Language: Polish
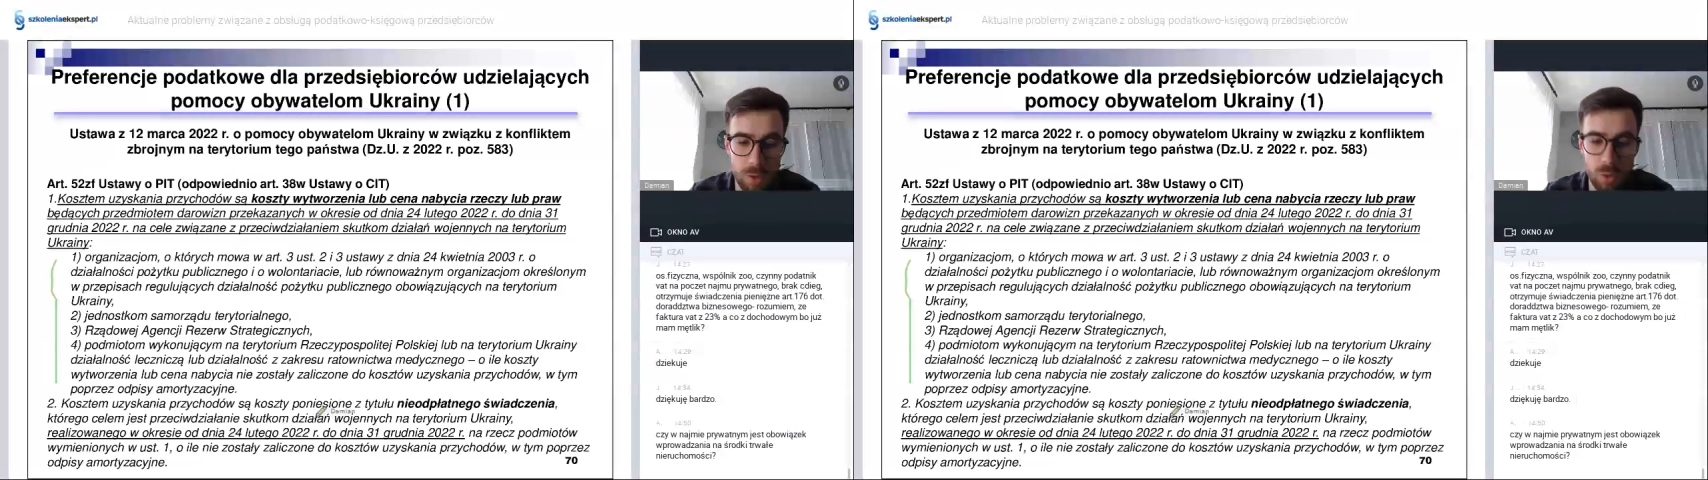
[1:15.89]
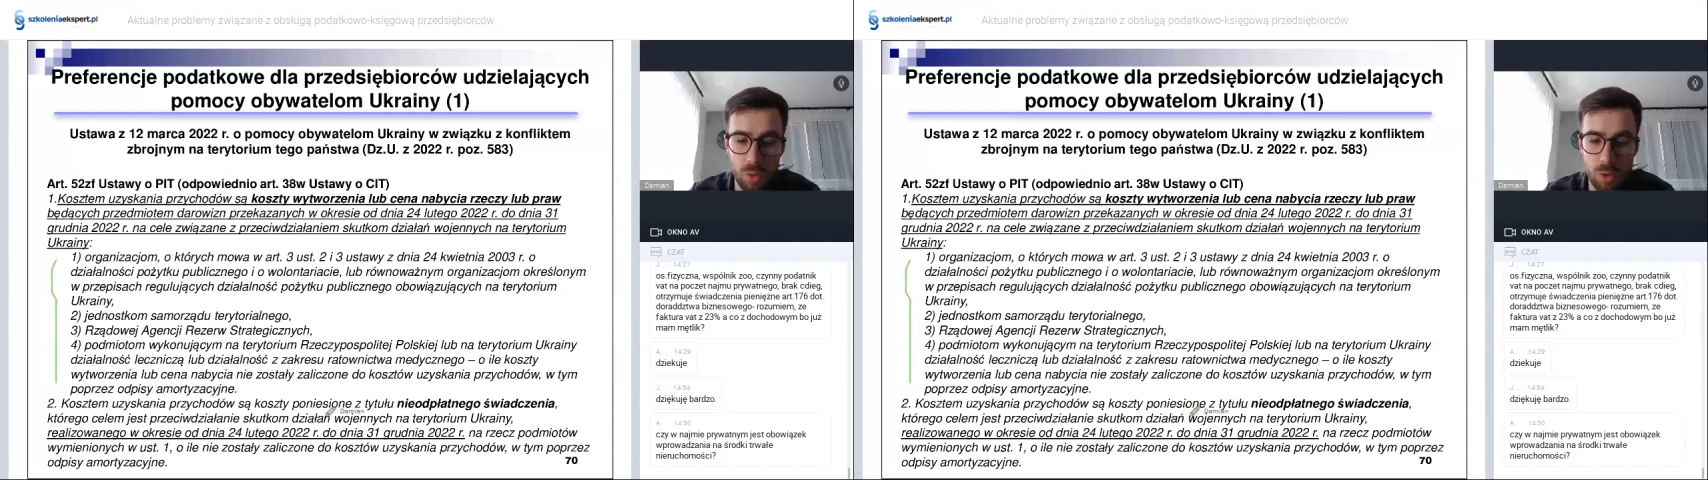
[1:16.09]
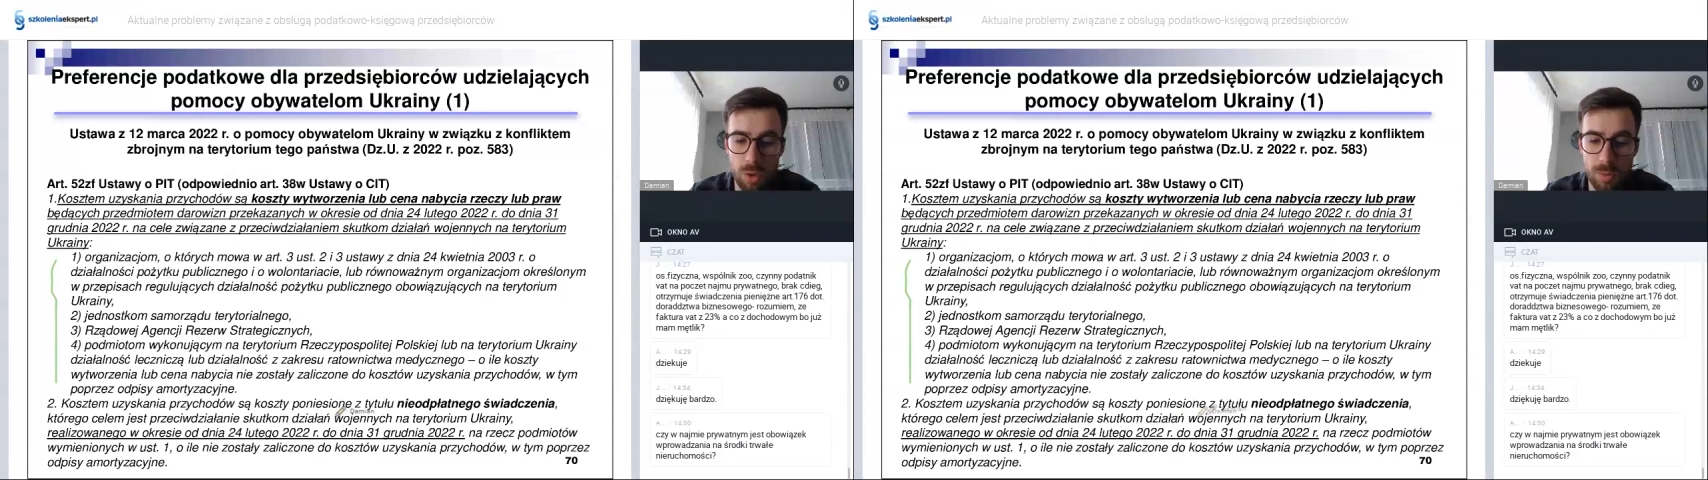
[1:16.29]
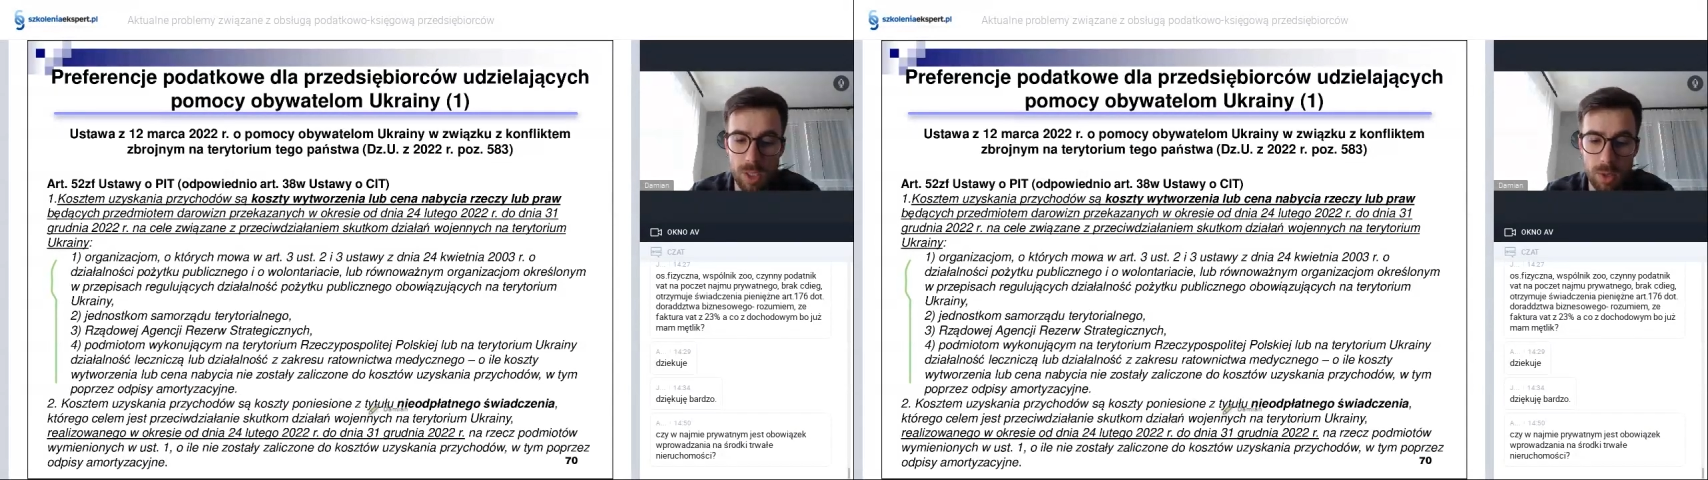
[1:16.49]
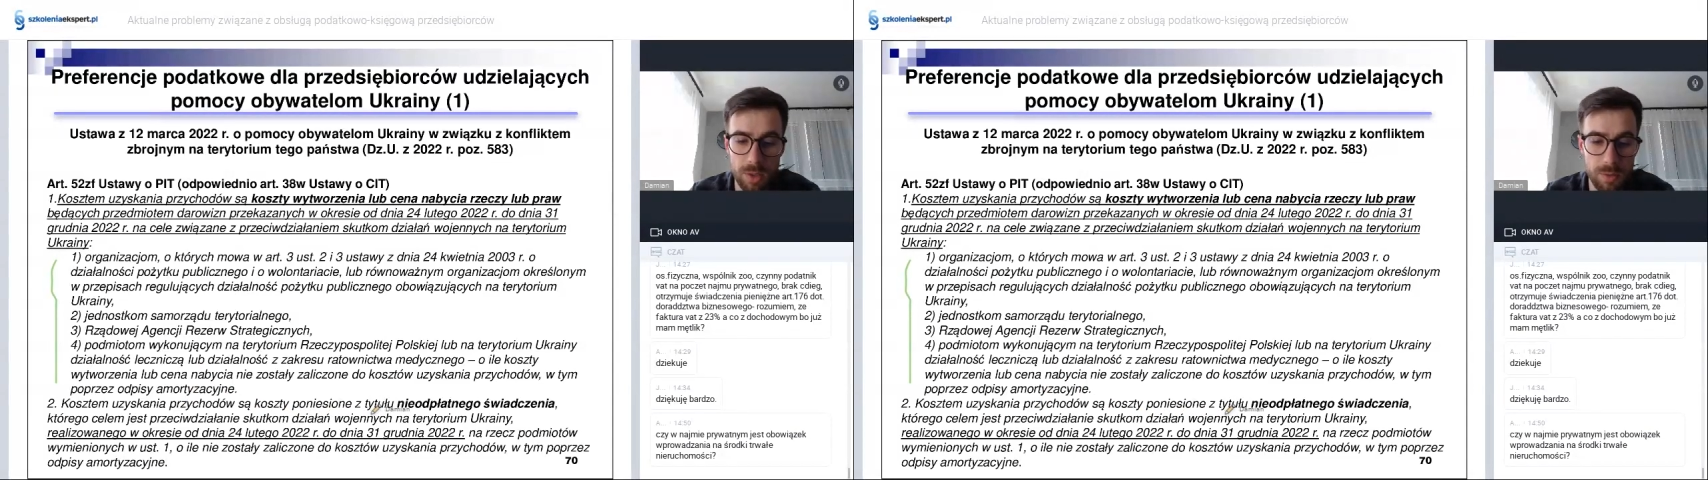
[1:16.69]

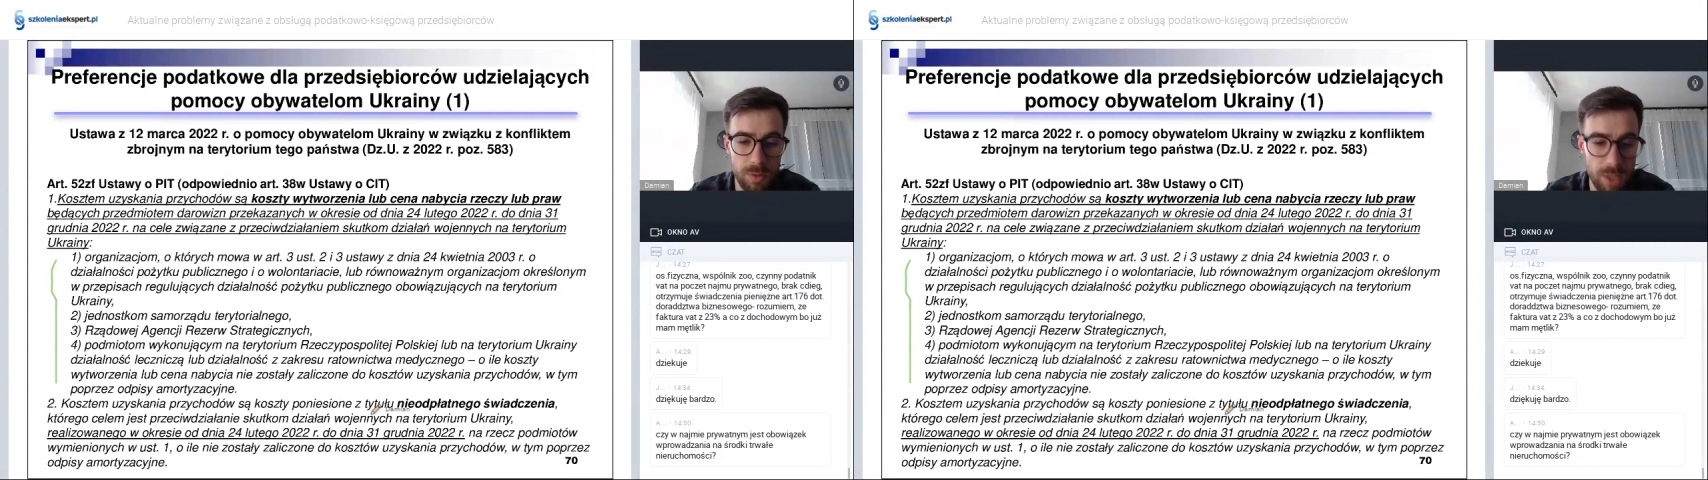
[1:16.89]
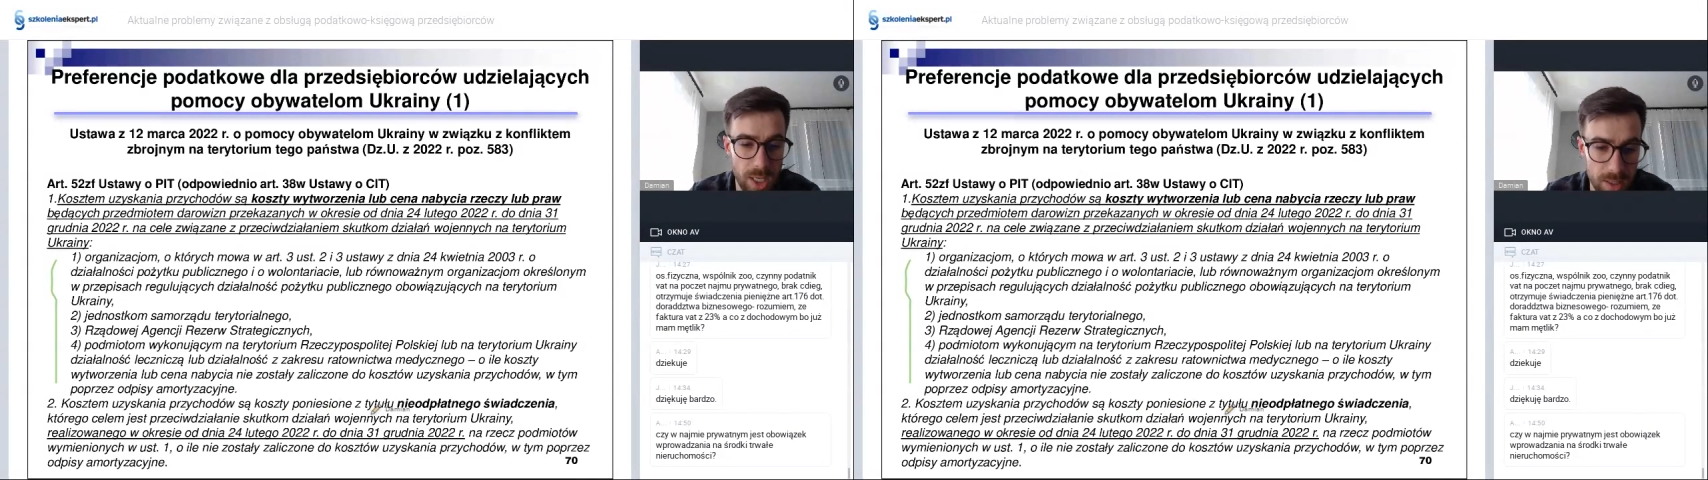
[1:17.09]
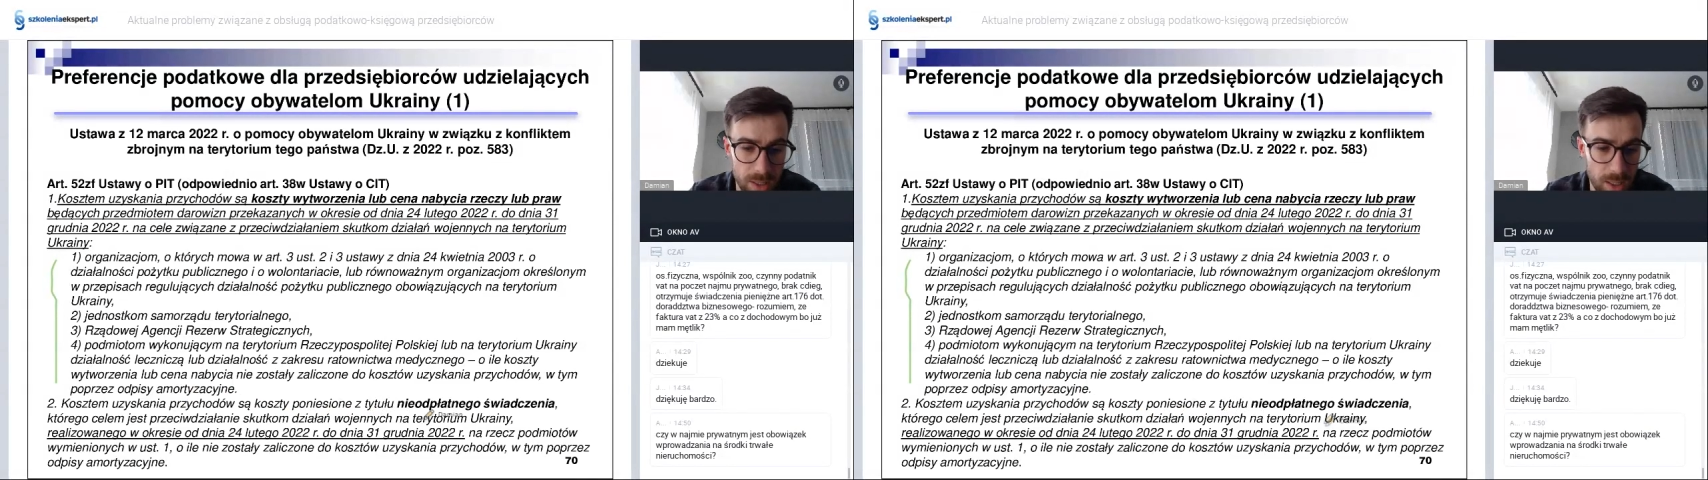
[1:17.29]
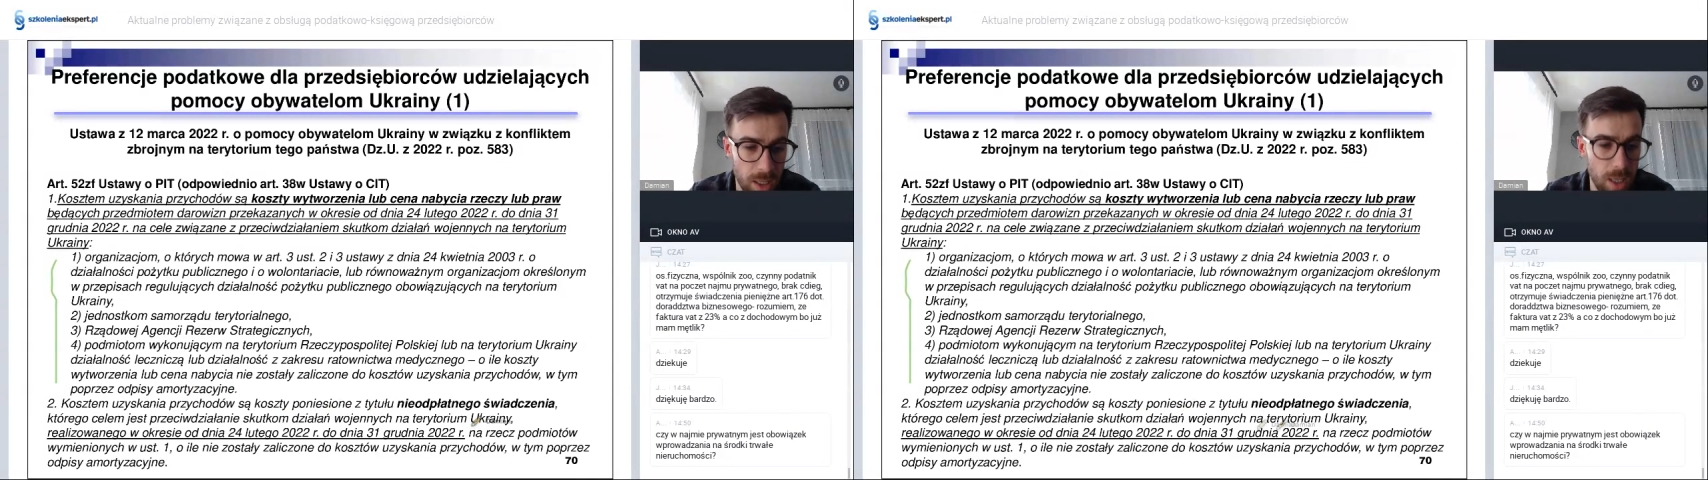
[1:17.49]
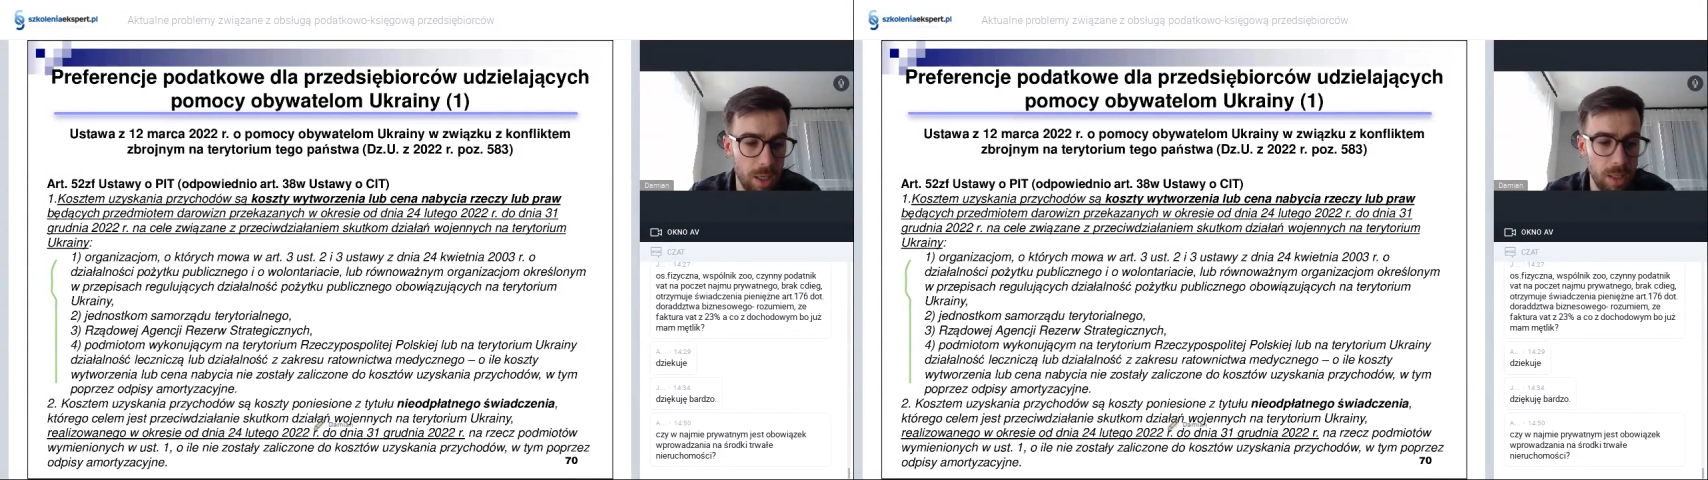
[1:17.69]
skutkom działań
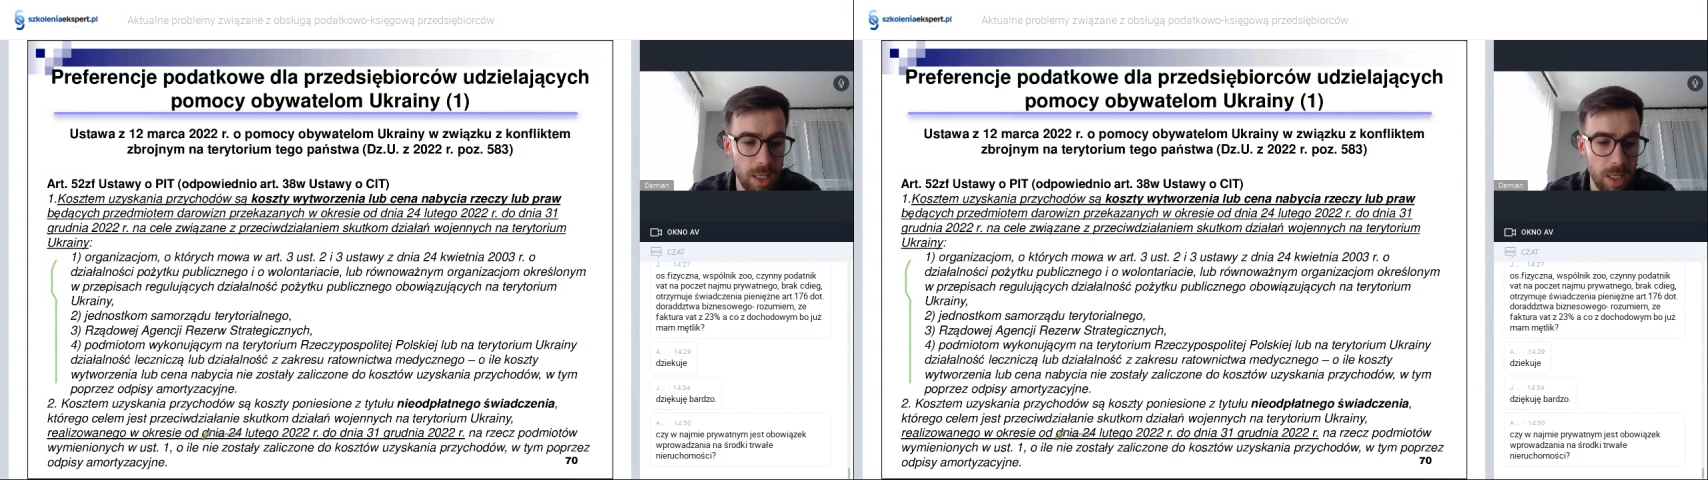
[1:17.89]
wojennych